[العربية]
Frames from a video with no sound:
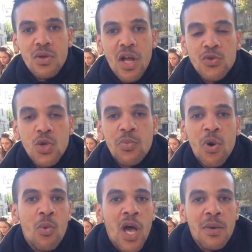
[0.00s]
عنده لي
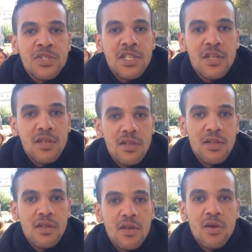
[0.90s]
بومو حابسين
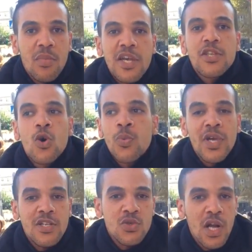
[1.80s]
بغى يدير
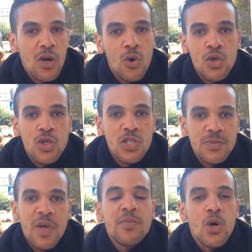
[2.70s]
اوبيراسيون راح للاردن
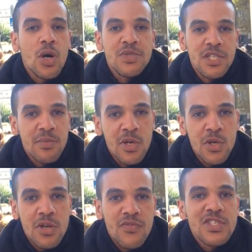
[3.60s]
750
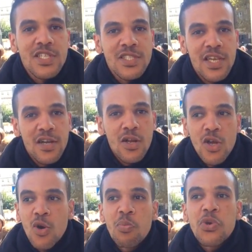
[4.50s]
مليون في الجزائر
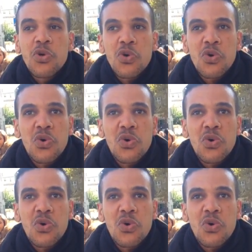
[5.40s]
بيو